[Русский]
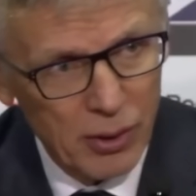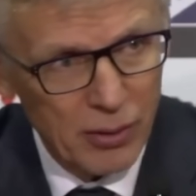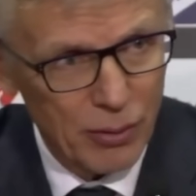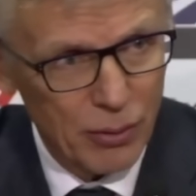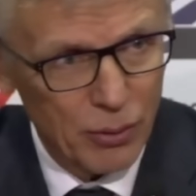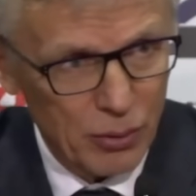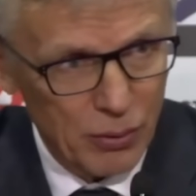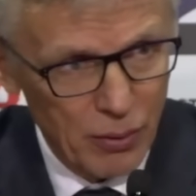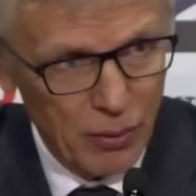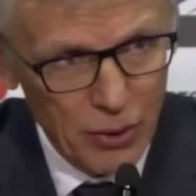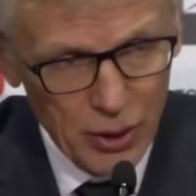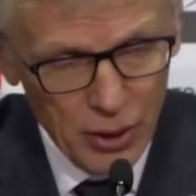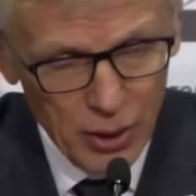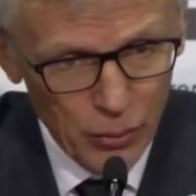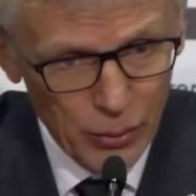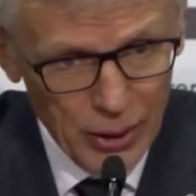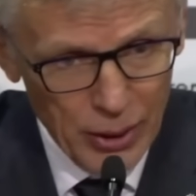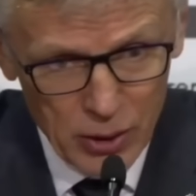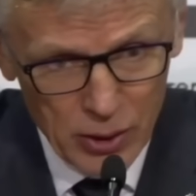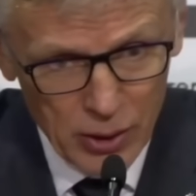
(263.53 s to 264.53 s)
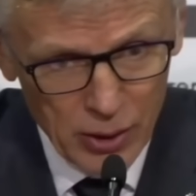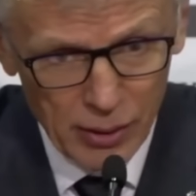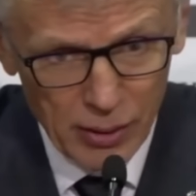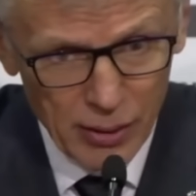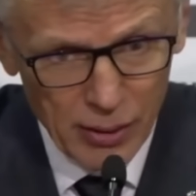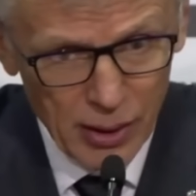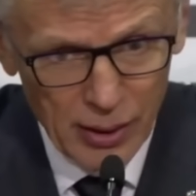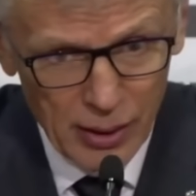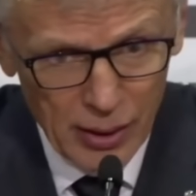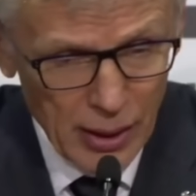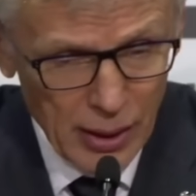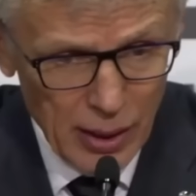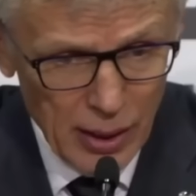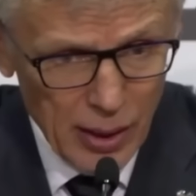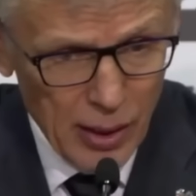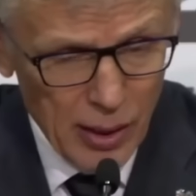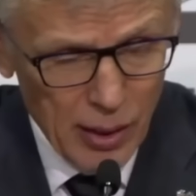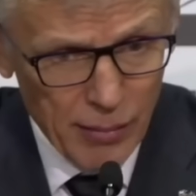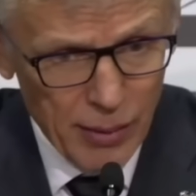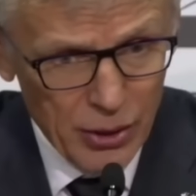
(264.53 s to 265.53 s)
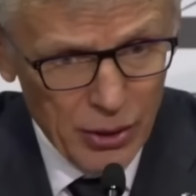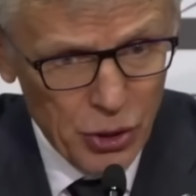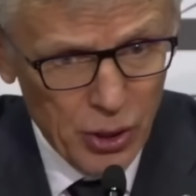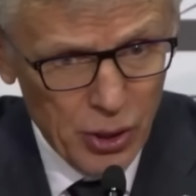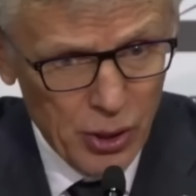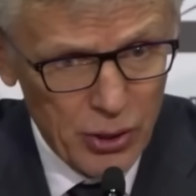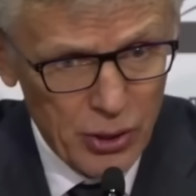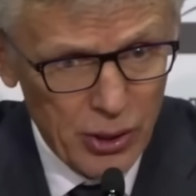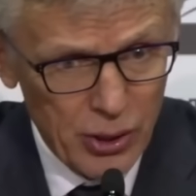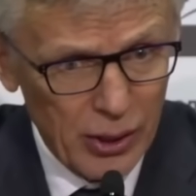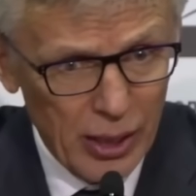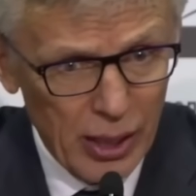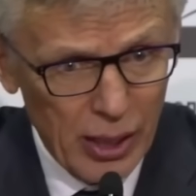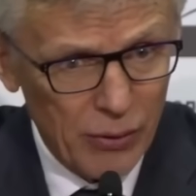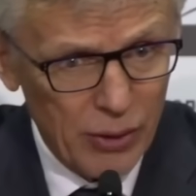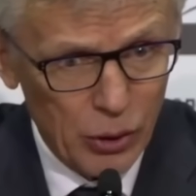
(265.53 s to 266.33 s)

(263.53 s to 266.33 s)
Вот вы видели, у нас мальчишка Силаев,